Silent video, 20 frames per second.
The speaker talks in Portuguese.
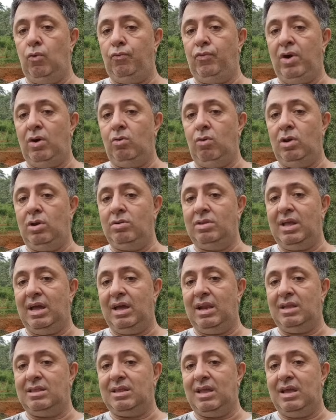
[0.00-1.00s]
o ferrolho
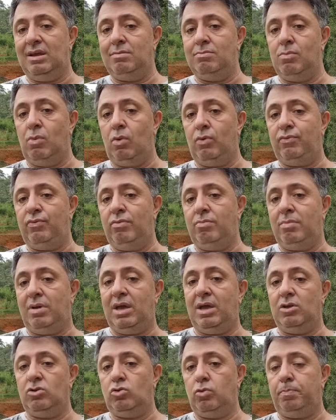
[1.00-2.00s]
dela tem
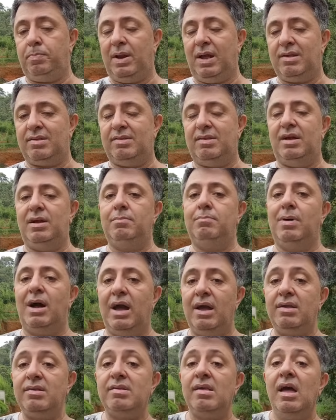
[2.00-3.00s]
movimento para ser
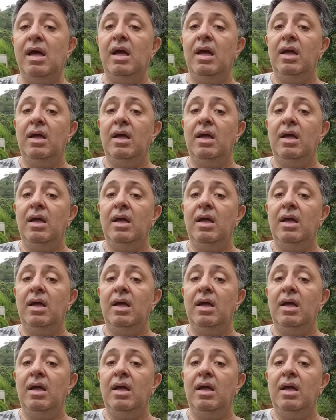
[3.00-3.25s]
mais